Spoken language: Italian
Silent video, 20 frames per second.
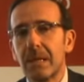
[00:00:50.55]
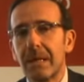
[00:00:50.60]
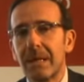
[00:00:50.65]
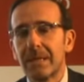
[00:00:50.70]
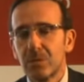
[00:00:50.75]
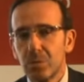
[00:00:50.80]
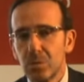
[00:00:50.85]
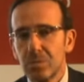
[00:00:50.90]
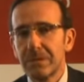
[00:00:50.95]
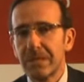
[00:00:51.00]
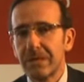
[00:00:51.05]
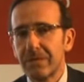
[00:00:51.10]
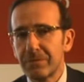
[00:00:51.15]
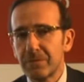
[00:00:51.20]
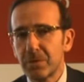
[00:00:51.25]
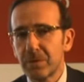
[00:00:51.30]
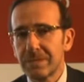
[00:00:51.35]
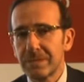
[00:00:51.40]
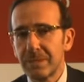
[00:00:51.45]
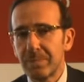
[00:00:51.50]
a tutte le
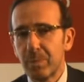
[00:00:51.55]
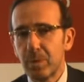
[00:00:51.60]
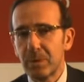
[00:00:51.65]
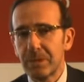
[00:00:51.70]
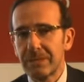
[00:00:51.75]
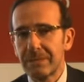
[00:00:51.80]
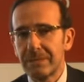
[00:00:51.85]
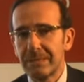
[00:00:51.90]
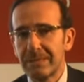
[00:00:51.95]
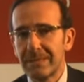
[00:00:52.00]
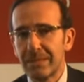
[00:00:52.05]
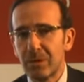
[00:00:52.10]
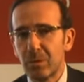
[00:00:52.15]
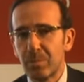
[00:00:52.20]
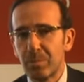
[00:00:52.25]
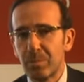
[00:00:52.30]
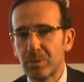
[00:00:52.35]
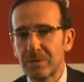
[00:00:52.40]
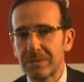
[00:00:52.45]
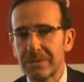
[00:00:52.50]
forze politiche
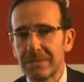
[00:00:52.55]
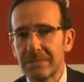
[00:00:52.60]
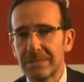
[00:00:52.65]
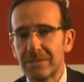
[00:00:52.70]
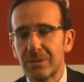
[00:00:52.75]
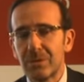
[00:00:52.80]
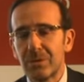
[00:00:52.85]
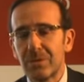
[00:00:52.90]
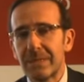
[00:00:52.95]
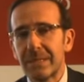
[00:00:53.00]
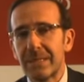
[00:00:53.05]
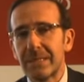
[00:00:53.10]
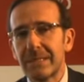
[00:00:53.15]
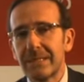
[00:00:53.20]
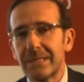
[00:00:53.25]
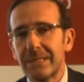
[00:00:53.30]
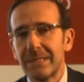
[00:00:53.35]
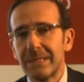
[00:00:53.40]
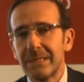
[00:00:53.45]
dell'opposizione